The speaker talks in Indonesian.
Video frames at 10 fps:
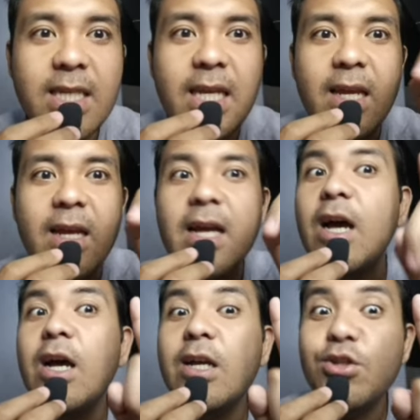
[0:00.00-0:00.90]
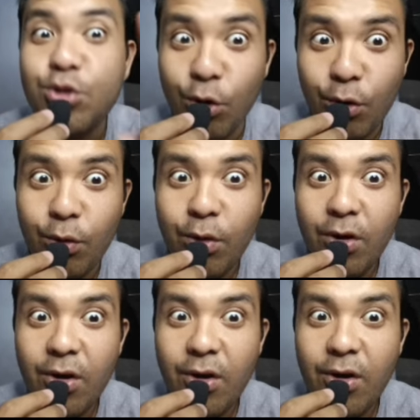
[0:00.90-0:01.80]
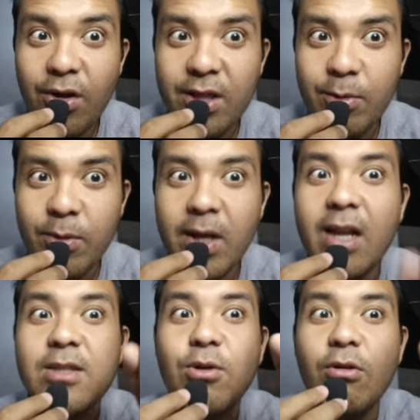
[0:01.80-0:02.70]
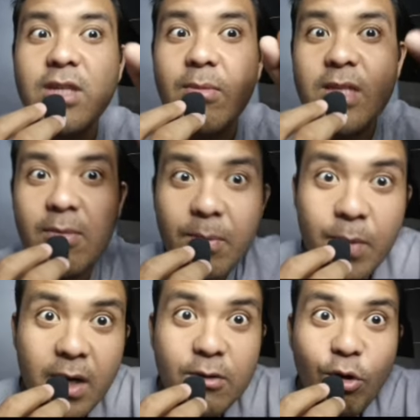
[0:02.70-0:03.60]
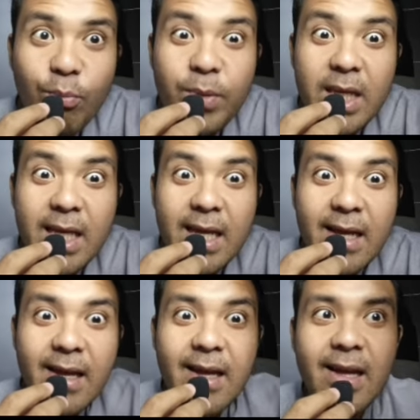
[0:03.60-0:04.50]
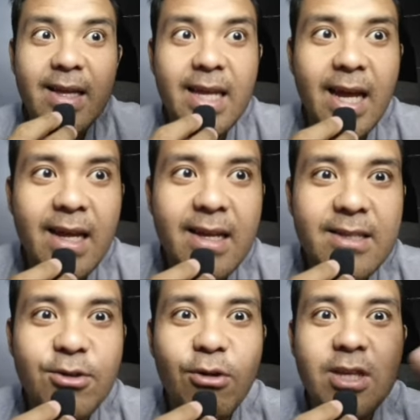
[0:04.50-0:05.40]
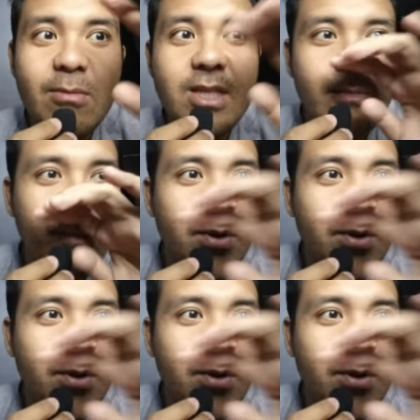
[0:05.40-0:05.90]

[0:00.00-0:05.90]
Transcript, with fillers: si Zoro teman-teman karena Zoro sama-sama bertopi ya Zoro sama-sama